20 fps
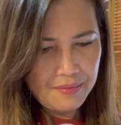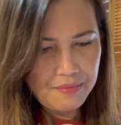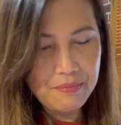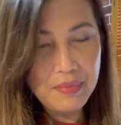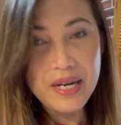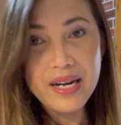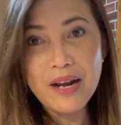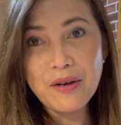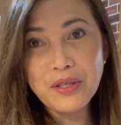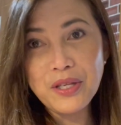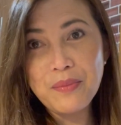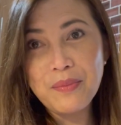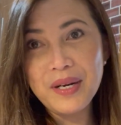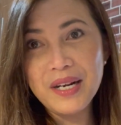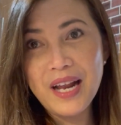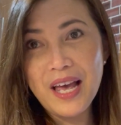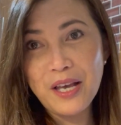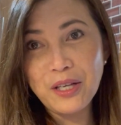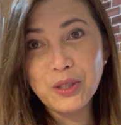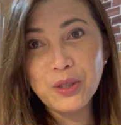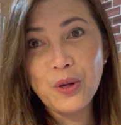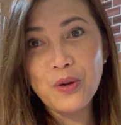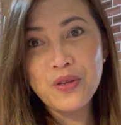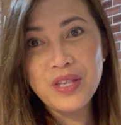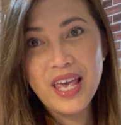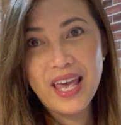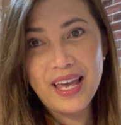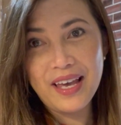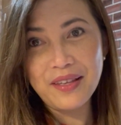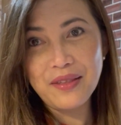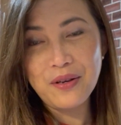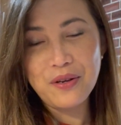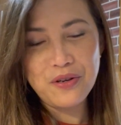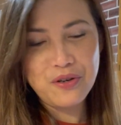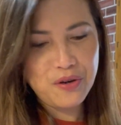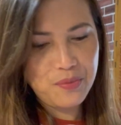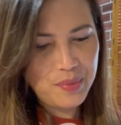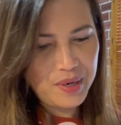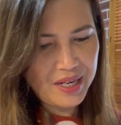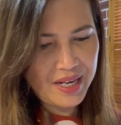mới đầu thì mình để số nhẹ thôi
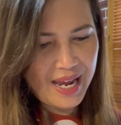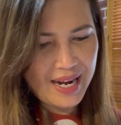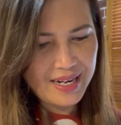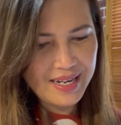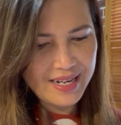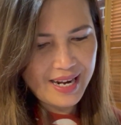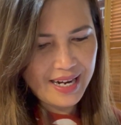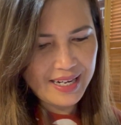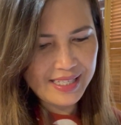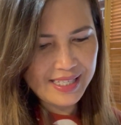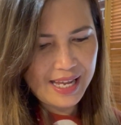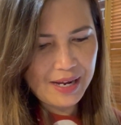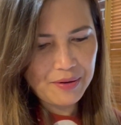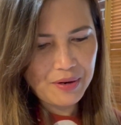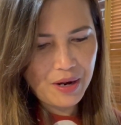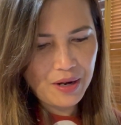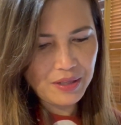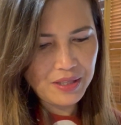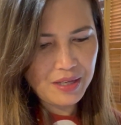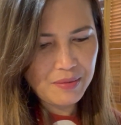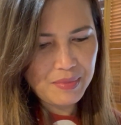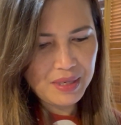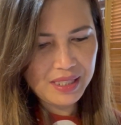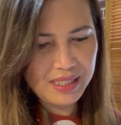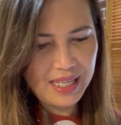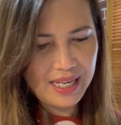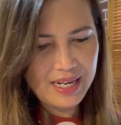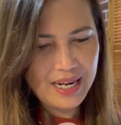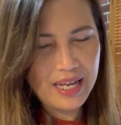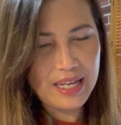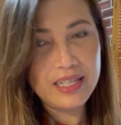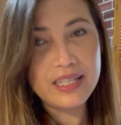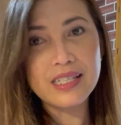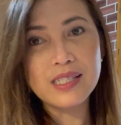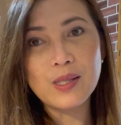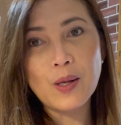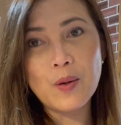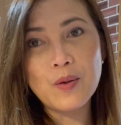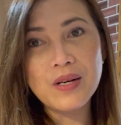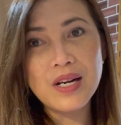rồi mình đánh đánh sau đó thì mình sẽ để
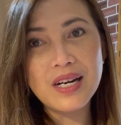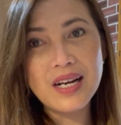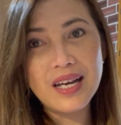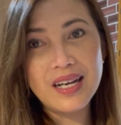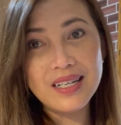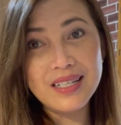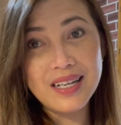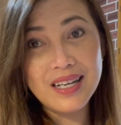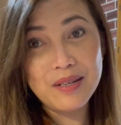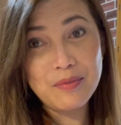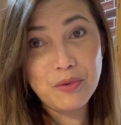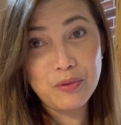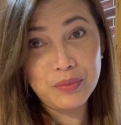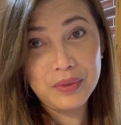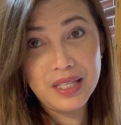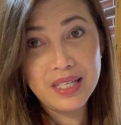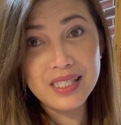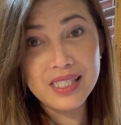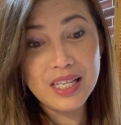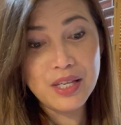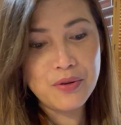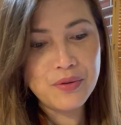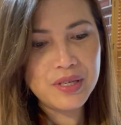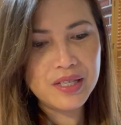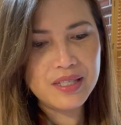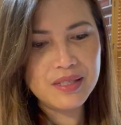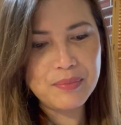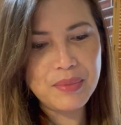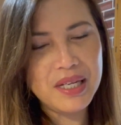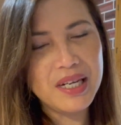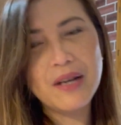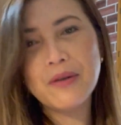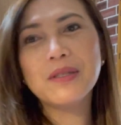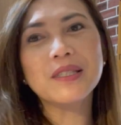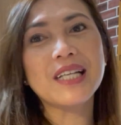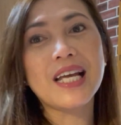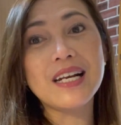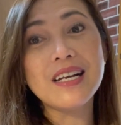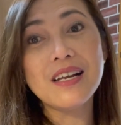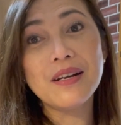cái số nó lớn lên một tí xíu nữa mới đầu
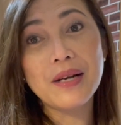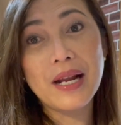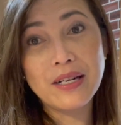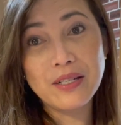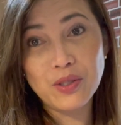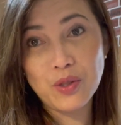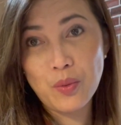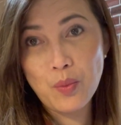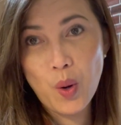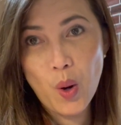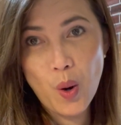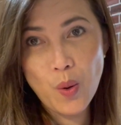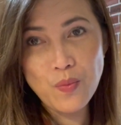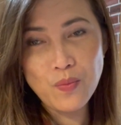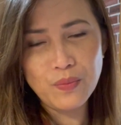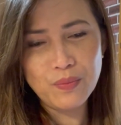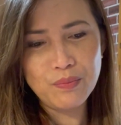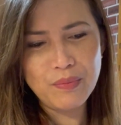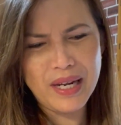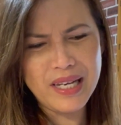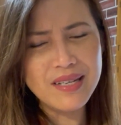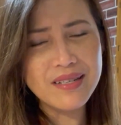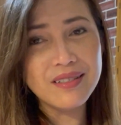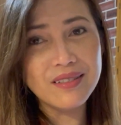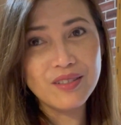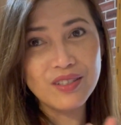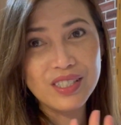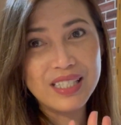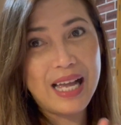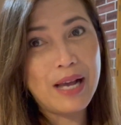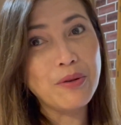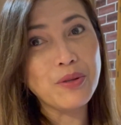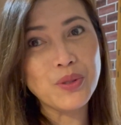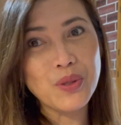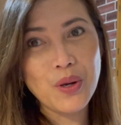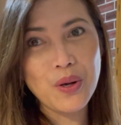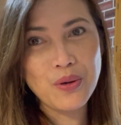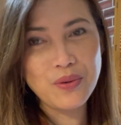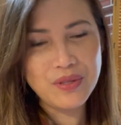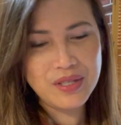mình đánh là đánh số 4 máy hương có 6
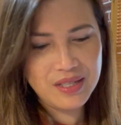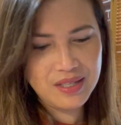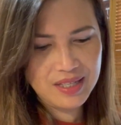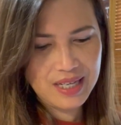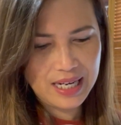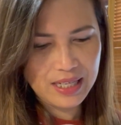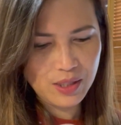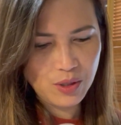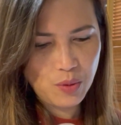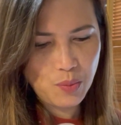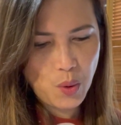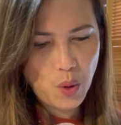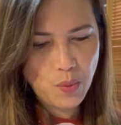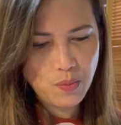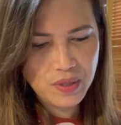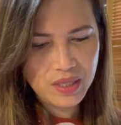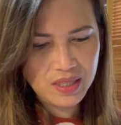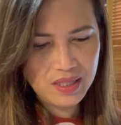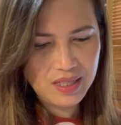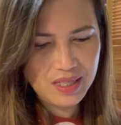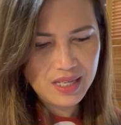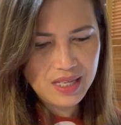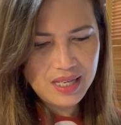số thì mình đánh số 4 trước